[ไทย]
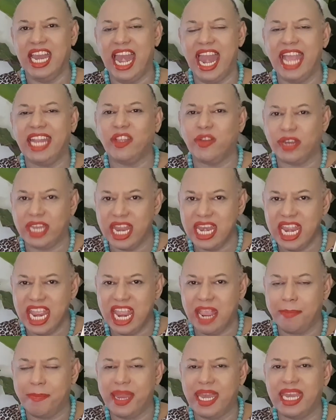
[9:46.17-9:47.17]
และตัวท่านเอ
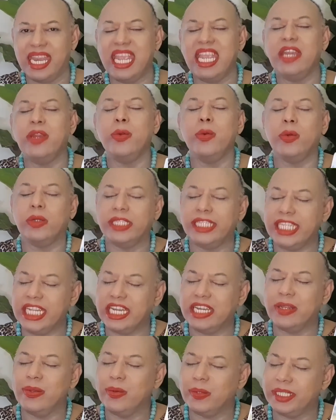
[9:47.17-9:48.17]
งเป็นที่ถูกจิ
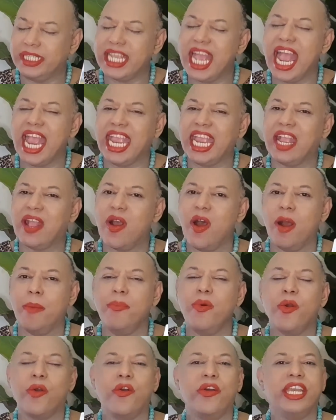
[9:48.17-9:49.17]
ตถูกใจของ
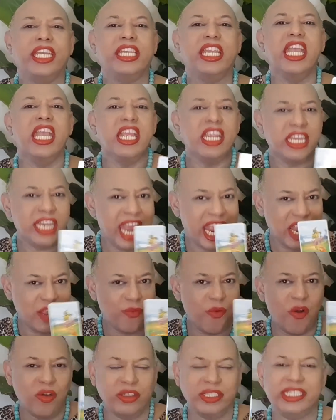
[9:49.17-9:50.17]
บุคคลใน
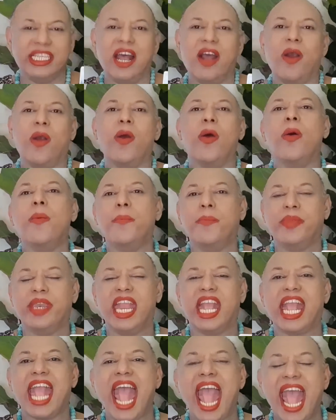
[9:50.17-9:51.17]
วงสังคม
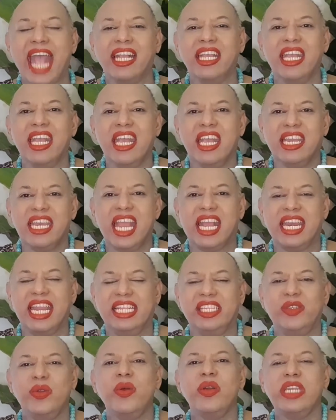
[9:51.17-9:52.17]
นะคะดัง
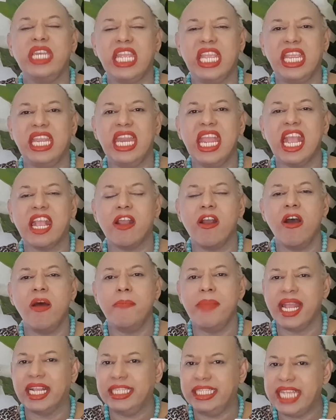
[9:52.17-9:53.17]
นั้นช่วงนี้เนี่ยก็
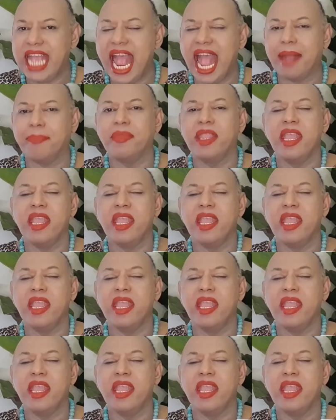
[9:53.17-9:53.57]
มักจะ